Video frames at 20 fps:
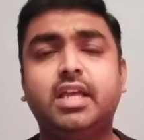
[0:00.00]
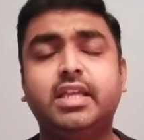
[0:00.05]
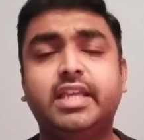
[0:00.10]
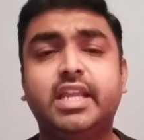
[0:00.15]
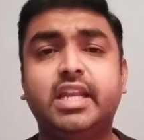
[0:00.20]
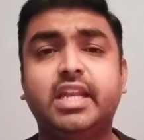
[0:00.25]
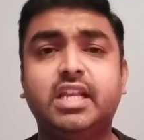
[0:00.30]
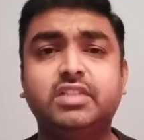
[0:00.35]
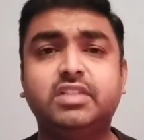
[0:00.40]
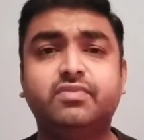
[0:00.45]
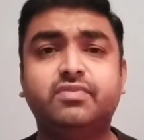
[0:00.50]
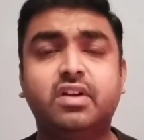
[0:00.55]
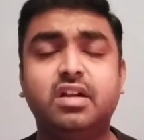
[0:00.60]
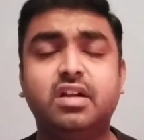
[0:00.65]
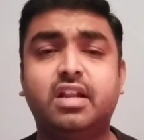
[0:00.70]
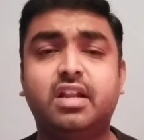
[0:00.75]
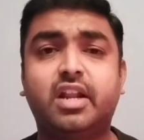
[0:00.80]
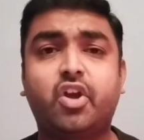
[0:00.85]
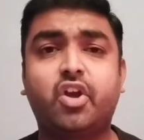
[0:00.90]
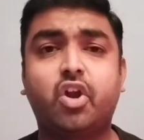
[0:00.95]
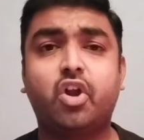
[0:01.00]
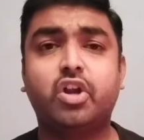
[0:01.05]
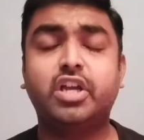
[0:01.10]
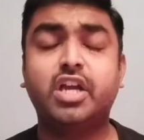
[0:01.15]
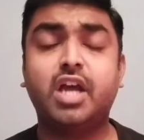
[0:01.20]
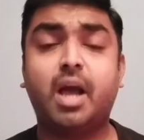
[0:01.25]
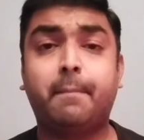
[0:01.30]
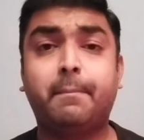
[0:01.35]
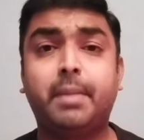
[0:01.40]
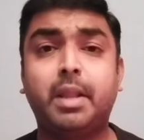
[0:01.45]
கின்னஸ் வேர்ல்ட் ரெக்கார்டுக்கு
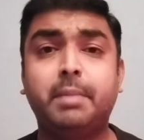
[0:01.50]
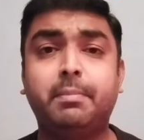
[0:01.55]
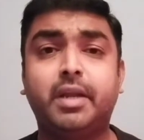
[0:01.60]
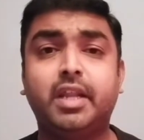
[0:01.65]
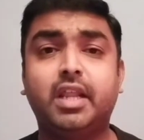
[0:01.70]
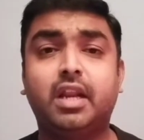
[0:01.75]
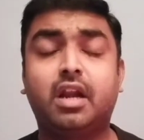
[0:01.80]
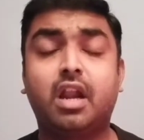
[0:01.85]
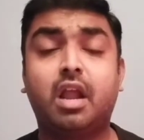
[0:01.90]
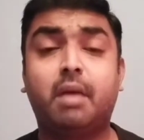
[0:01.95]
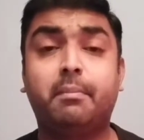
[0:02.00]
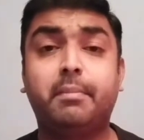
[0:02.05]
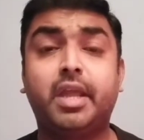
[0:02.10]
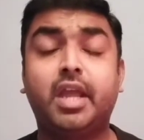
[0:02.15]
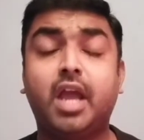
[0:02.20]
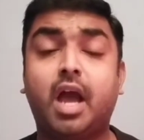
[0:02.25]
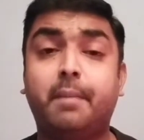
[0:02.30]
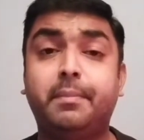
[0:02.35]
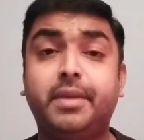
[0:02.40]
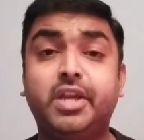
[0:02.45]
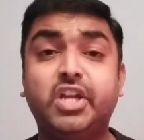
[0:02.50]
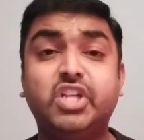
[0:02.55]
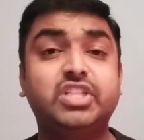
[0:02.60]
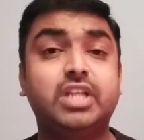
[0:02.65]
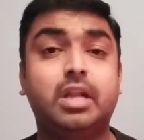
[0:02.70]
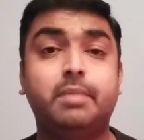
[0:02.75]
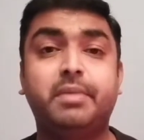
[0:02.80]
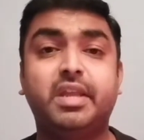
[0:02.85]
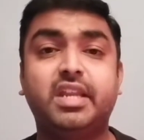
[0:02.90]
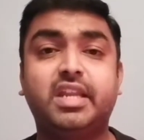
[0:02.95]
அப்ளை பண்ணியிருக்கலாமே அப்படின்னு
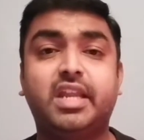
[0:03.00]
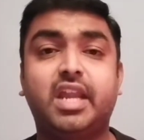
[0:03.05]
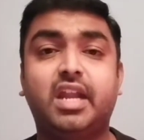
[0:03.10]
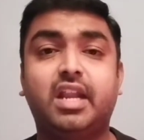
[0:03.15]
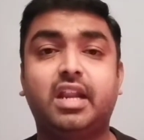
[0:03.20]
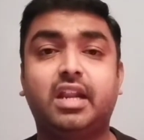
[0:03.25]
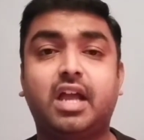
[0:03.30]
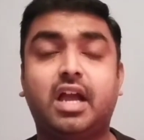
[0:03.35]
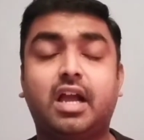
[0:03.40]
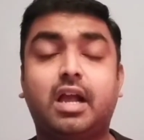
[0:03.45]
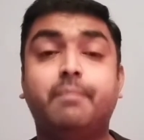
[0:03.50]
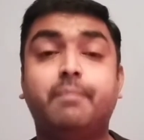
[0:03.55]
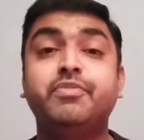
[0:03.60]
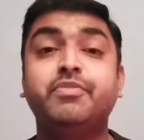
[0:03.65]
சில பேர் கேட்டிருக்காங்க